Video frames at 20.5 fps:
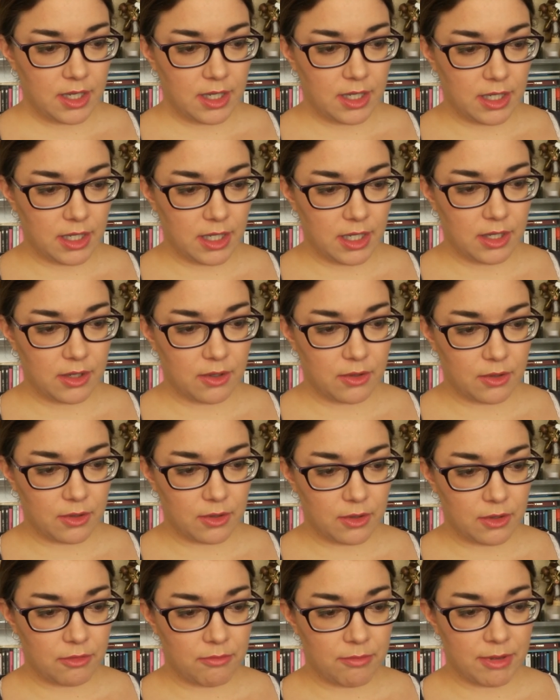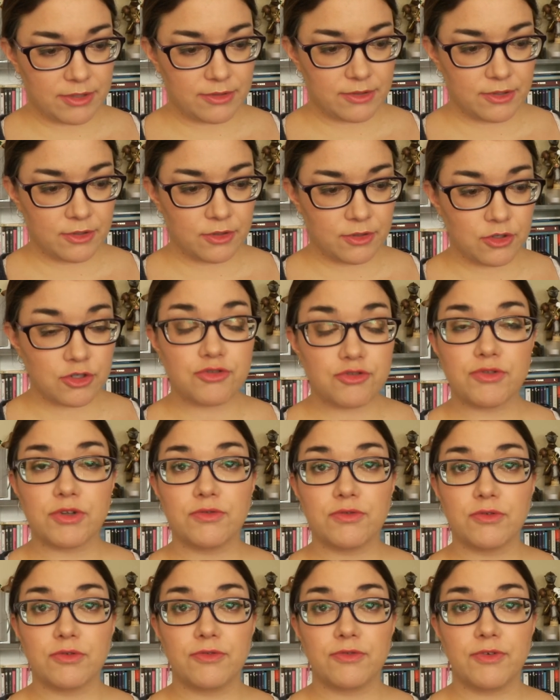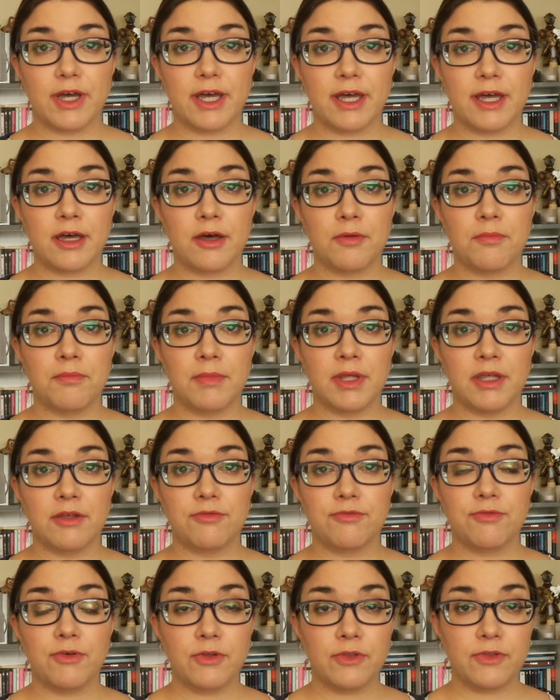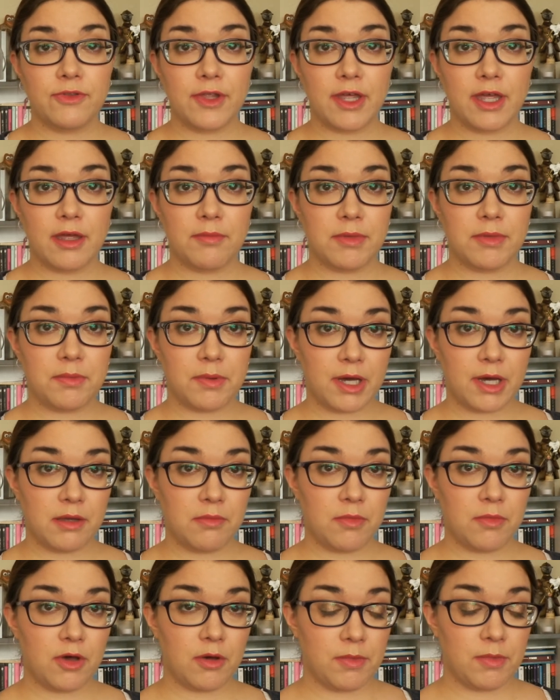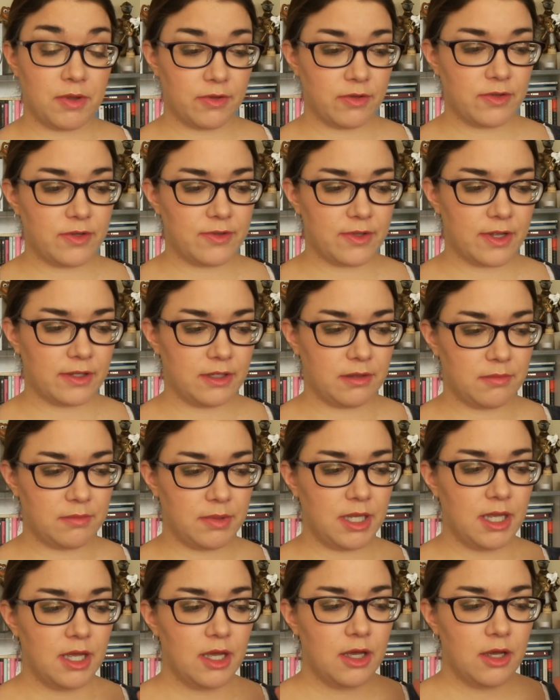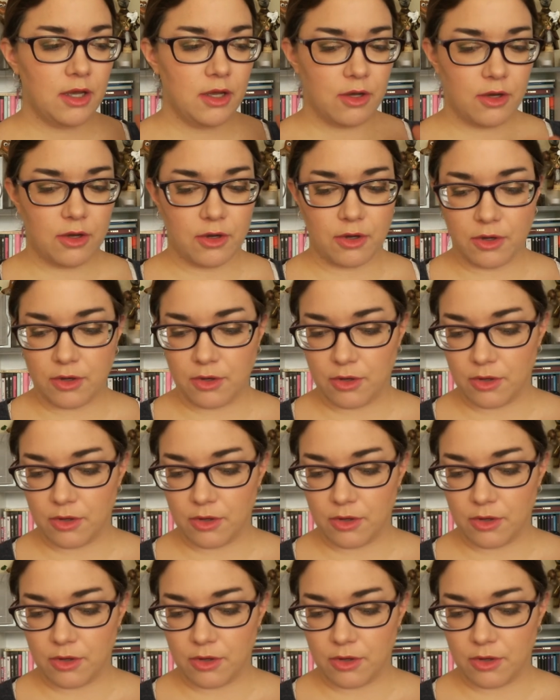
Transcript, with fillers: Et euh, maintenant je vais vous faire mes fonds de teint, mes primers, mes anti-cernes et mes euh,